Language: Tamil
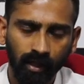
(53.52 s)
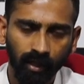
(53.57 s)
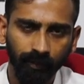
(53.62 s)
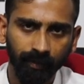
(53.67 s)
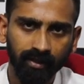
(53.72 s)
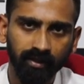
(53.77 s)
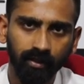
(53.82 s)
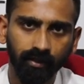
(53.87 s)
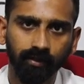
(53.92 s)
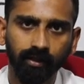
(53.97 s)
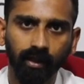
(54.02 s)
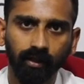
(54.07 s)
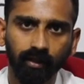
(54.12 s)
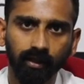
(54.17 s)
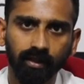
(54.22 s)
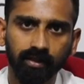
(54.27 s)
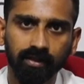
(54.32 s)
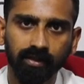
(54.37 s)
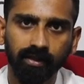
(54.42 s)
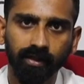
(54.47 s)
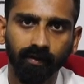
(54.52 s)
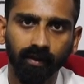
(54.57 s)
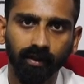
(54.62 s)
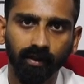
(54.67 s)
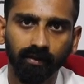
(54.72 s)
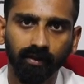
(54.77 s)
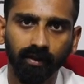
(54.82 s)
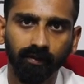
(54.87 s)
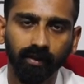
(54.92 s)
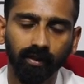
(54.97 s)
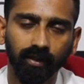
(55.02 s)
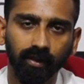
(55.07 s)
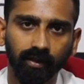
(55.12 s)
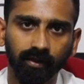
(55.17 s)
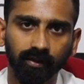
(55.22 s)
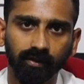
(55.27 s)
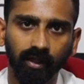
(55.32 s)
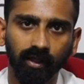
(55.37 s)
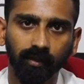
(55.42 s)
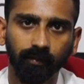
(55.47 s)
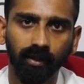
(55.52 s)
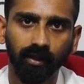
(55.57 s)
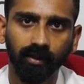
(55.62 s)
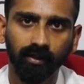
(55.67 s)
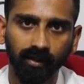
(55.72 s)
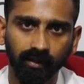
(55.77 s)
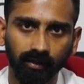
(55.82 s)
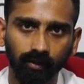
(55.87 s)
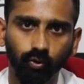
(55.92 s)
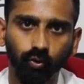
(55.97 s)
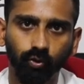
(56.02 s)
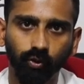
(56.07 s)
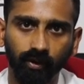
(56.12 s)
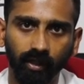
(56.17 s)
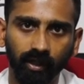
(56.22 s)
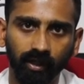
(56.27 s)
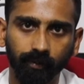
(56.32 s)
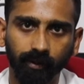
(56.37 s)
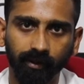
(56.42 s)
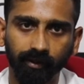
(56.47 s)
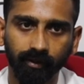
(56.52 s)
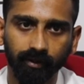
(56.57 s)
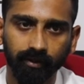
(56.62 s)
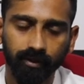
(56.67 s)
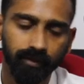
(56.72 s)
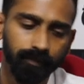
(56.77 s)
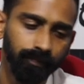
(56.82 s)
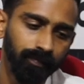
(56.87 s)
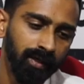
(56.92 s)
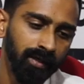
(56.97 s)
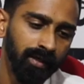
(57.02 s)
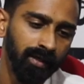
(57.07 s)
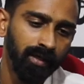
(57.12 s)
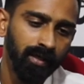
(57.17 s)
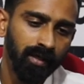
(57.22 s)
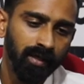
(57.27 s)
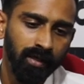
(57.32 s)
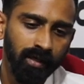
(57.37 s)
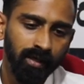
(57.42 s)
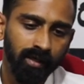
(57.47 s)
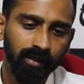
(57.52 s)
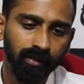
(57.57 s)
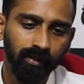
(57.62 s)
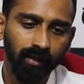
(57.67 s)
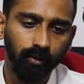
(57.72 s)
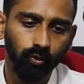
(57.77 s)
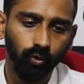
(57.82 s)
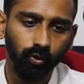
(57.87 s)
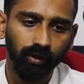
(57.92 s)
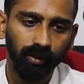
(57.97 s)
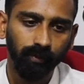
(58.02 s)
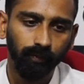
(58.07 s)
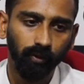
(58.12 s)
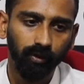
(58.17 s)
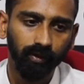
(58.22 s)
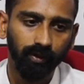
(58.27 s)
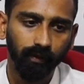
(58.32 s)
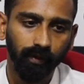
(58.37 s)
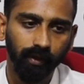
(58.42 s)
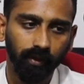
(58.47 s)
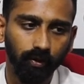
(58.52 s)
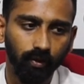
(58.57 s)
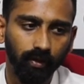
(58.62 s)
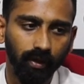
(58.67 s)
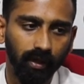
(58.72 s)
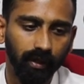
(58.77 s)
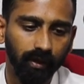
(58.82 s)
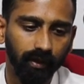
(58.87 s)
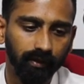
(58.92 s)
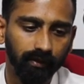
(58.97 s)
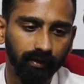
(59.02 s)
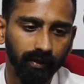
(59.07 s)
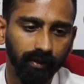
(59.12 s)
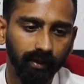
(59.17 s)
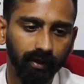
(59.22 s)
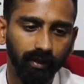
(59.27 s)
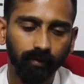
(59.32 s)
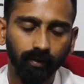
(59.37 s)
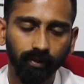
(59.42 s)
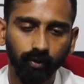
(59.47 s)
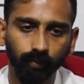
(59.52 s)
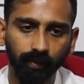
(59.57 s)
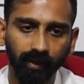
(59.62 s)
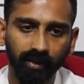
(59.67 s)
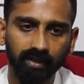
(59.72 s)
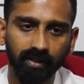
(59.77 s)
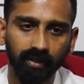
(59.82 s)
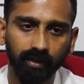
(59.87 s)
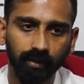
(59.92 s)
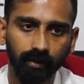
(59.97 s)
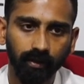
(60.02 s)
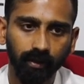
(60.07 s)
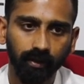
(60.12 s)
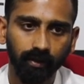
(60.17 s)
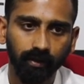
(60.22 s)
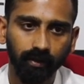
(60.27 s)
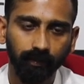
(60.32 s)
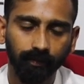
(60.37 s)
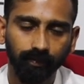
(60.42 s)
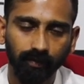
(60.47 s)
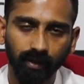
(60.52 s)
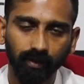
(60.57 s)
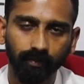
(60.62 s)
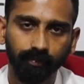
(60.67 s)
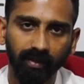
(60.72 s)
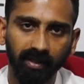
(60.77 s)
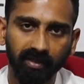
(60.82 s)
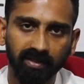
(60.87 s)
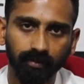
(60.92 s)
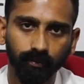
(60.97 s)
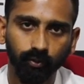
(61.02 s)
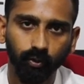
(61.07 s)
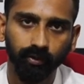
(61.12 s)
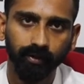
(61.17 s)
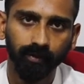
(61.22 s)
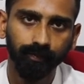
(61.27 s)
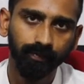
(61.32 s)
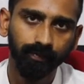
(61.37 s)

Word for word: அமைச்சர் டக்ளஸ் தேவானந்த் அவர்களின் தலைமையில் தான் இந்த கூட்டம் நடைபெற்றுச்சு இந்த கூட்டத்தை பொறுத்த வரைக்கும் நாங்கள் இந்த மடு பிரச்சனையை பேசும்போது